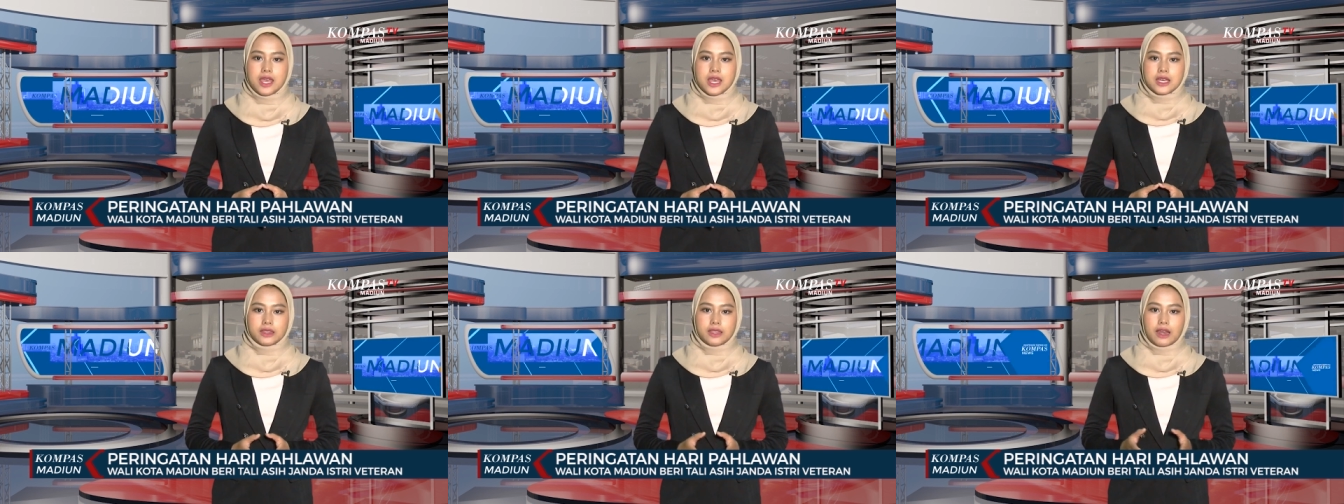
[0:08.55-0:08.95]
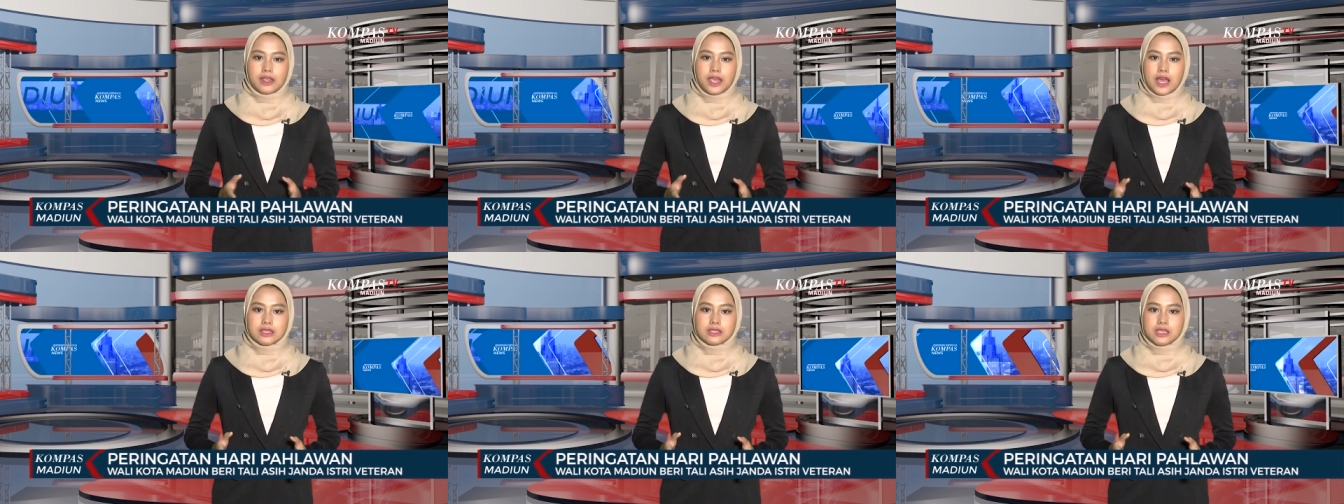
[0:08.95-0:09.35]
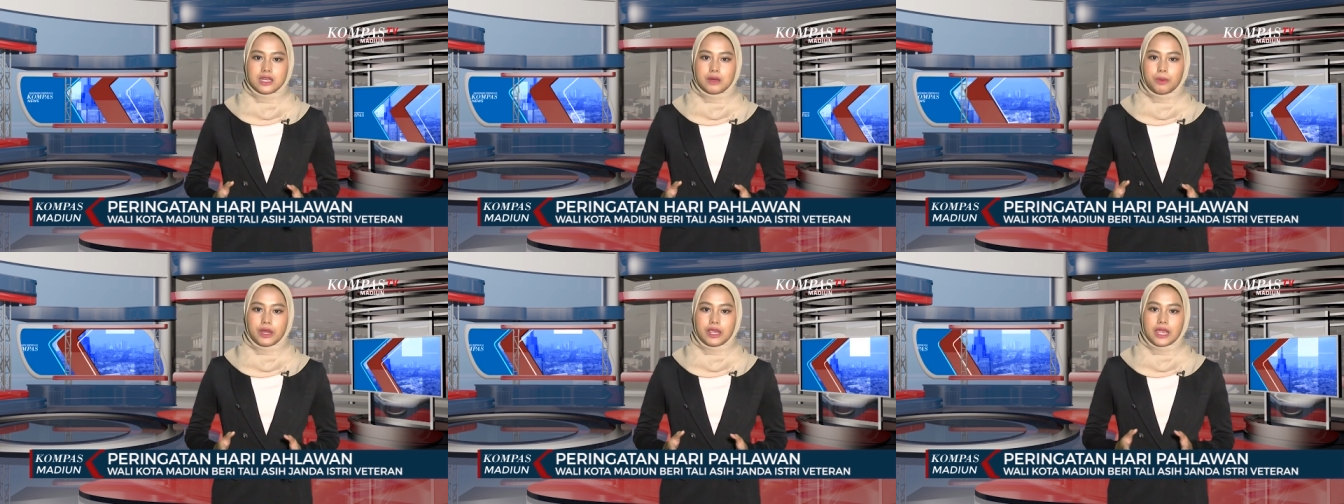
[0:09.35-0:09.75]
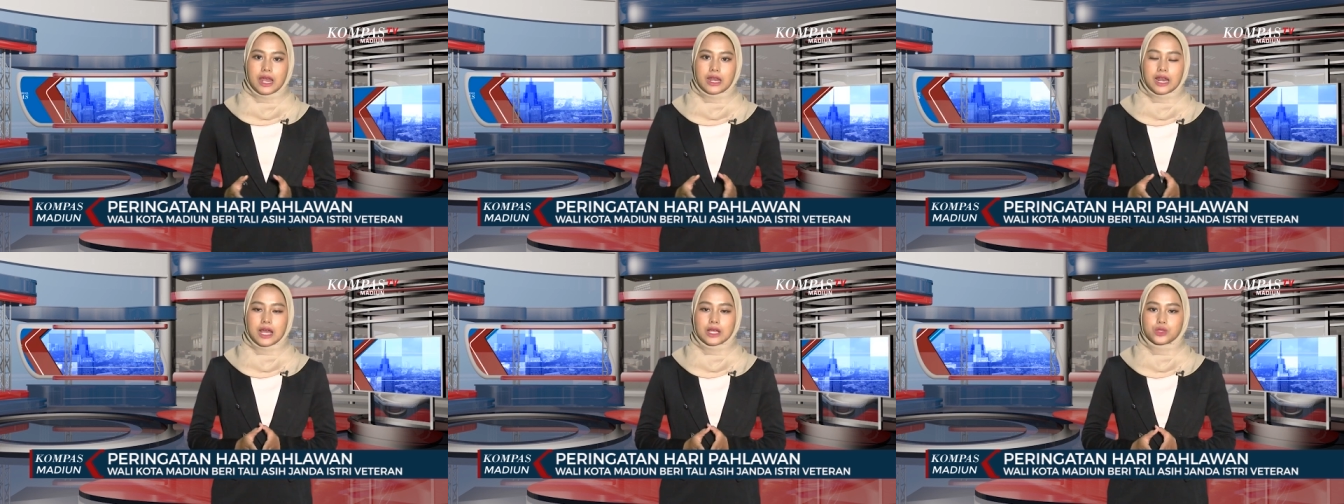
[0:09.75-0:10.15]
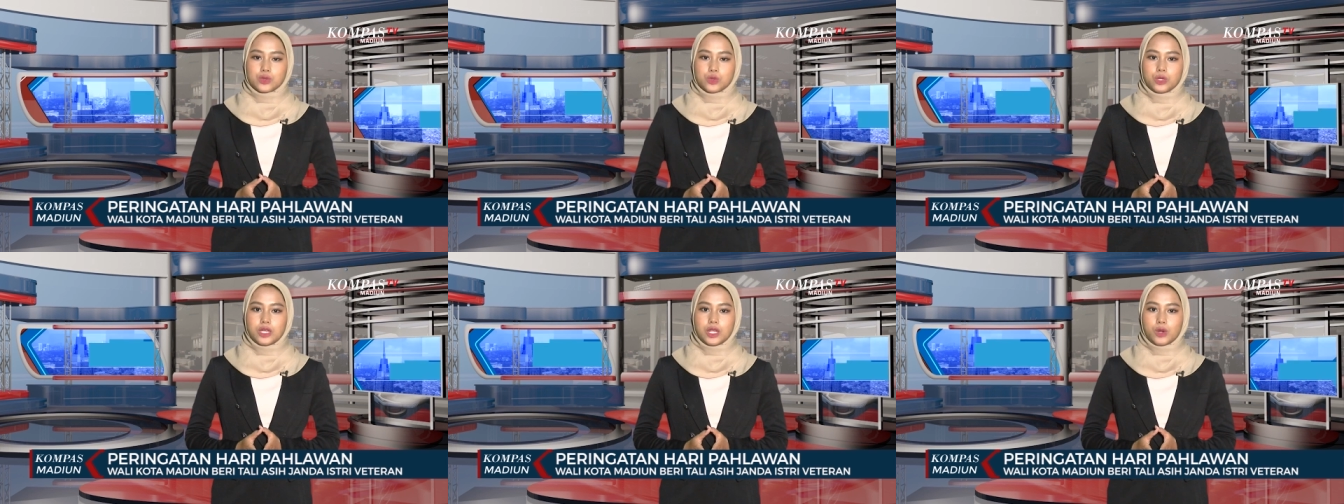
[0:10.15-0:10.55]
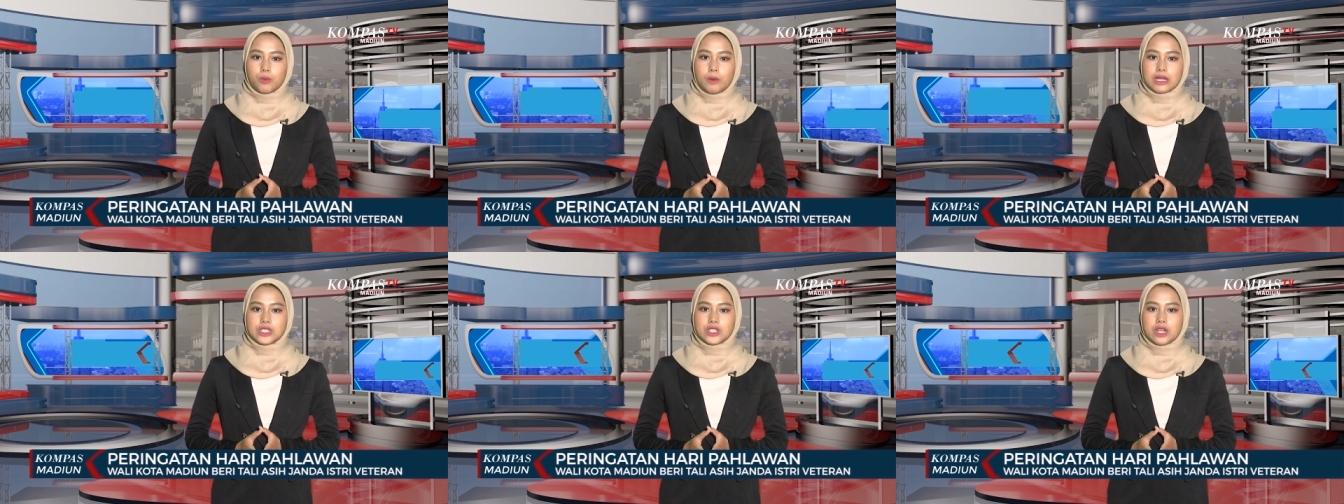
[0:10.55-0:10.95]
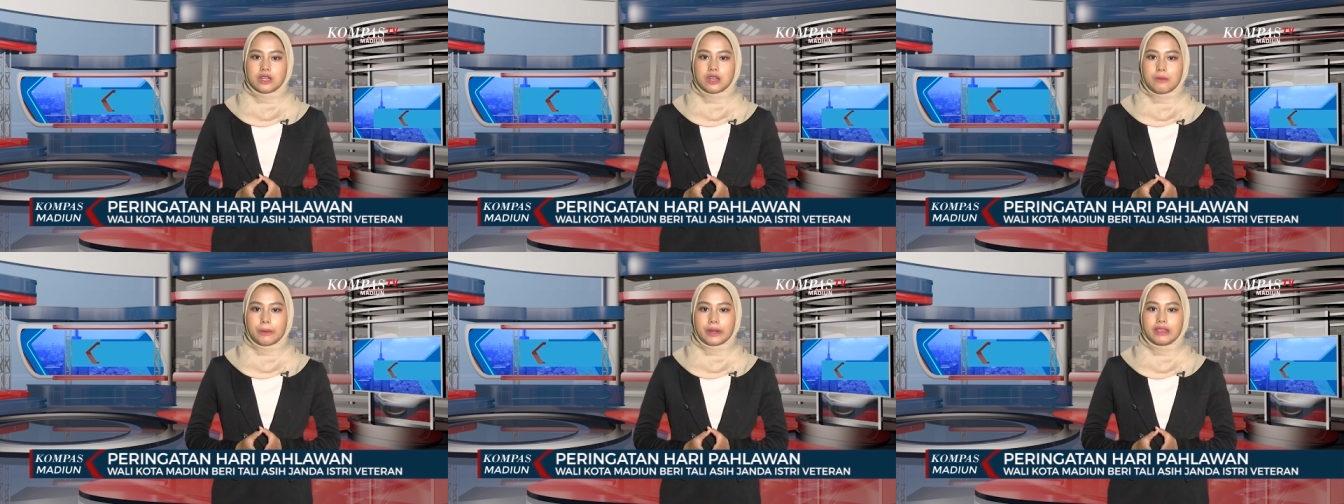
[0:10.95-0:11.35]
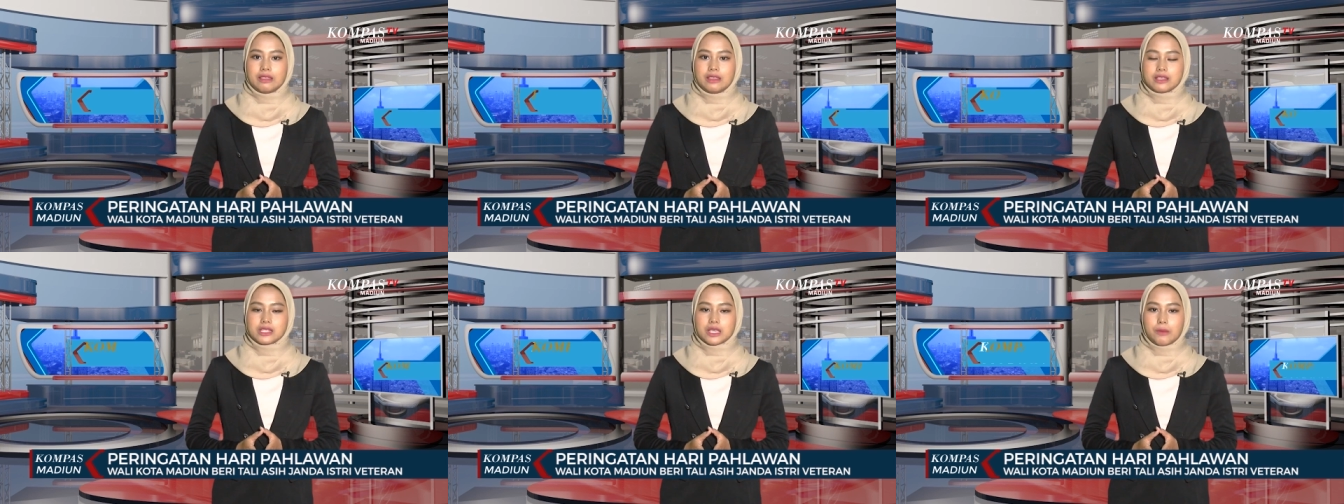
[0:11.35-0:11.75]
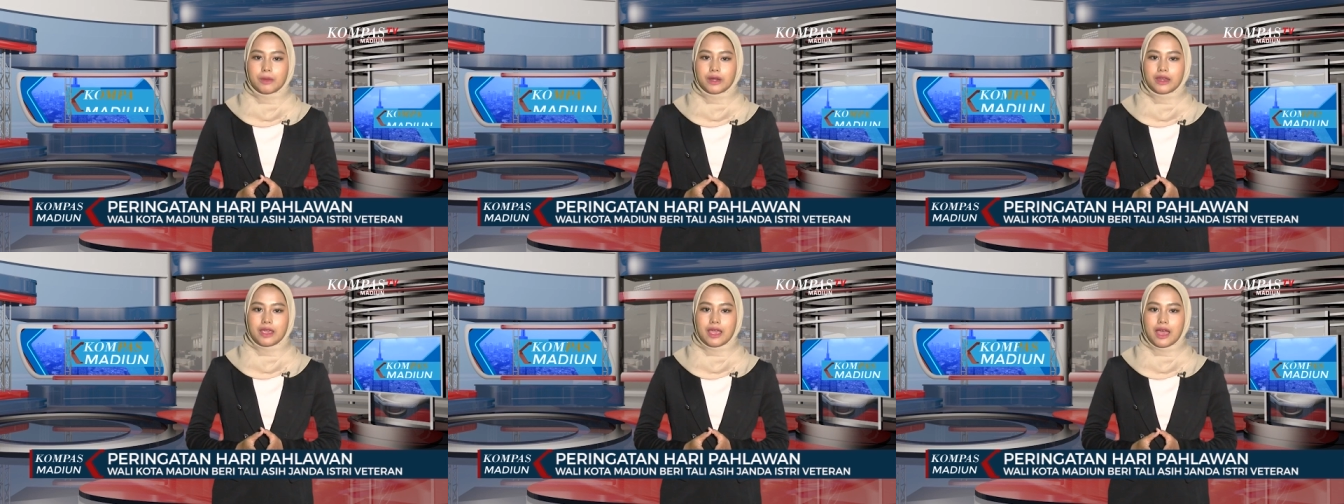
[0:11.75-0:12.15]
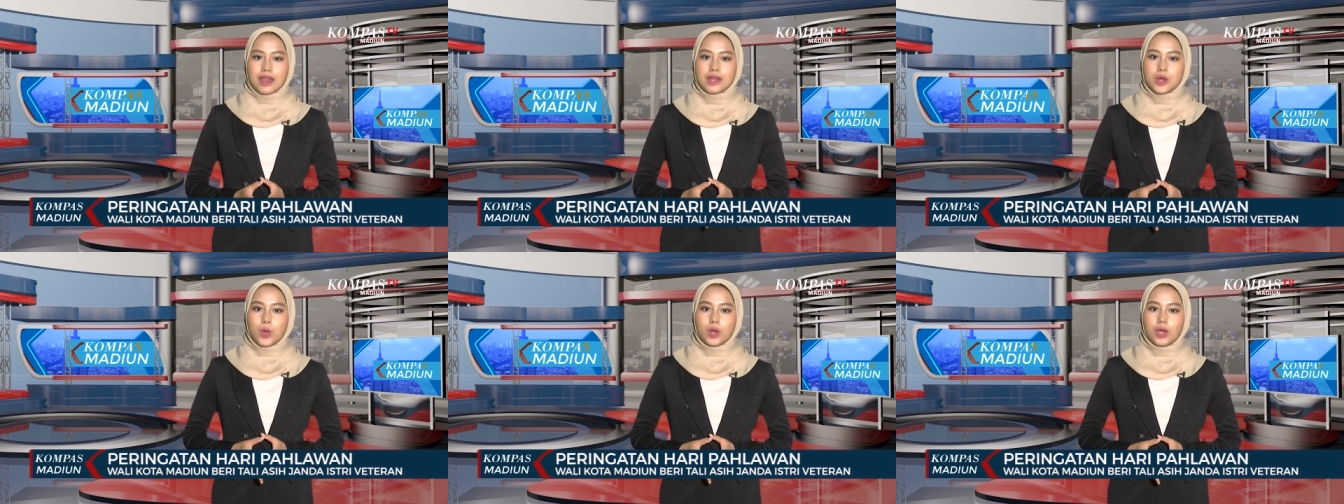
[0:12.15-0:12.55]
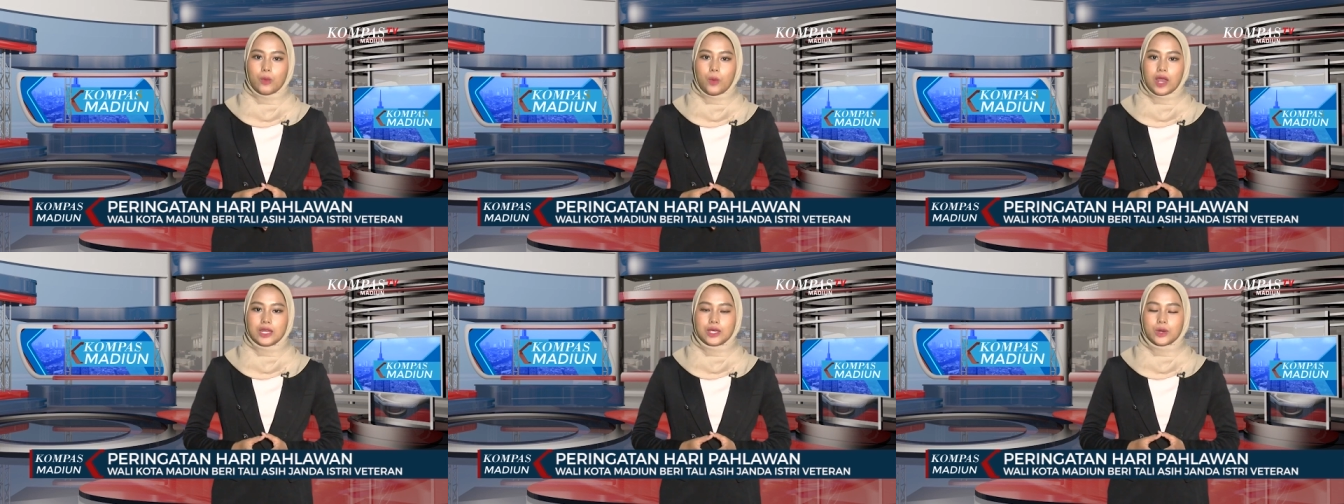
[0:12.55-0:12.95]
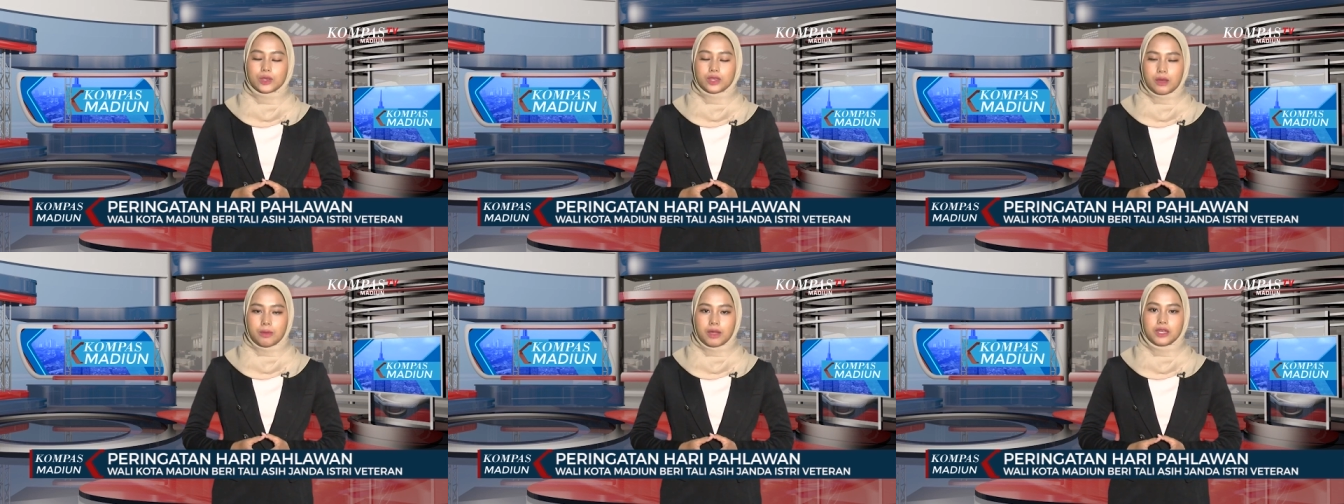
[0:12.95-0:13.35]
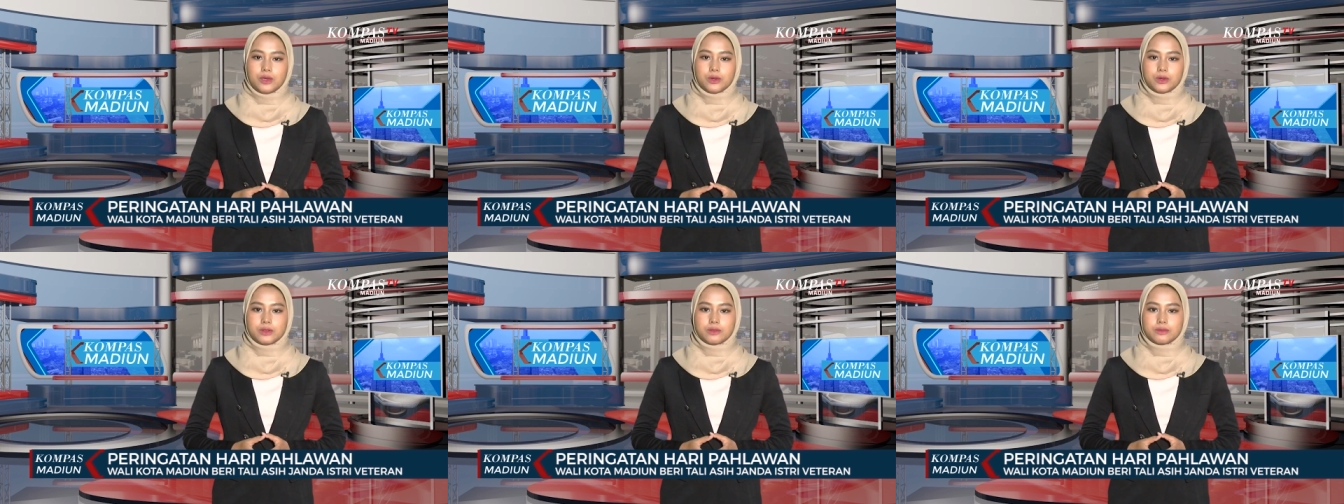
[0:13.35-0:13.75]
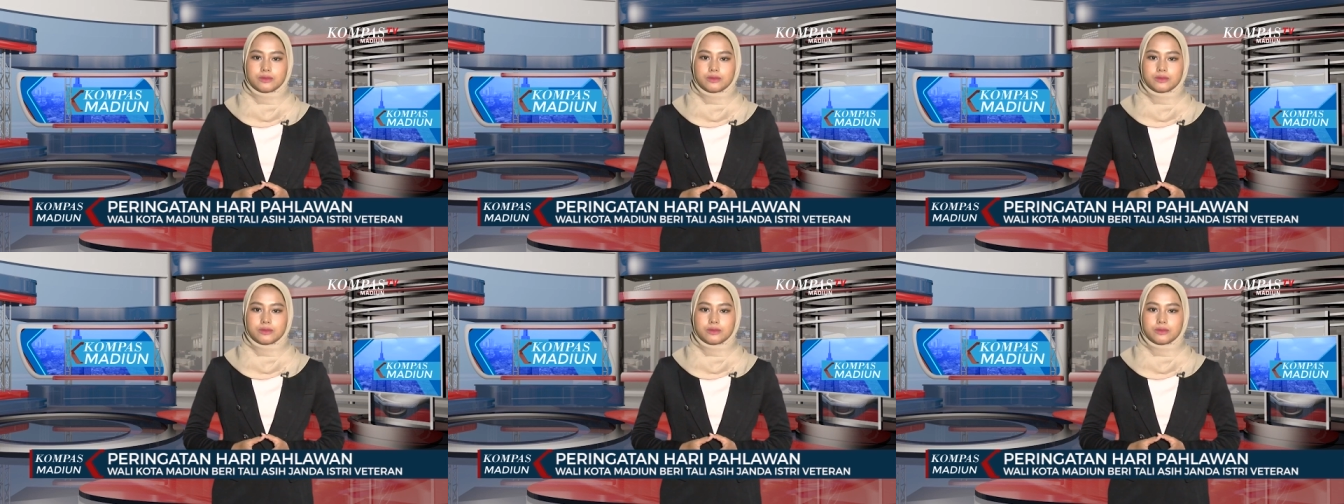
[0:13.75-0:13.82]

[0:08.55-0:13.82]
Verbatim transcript: Tali asih diberikan langsung di rumah janda perintis kemerdekaan oleh wali kota Madiun.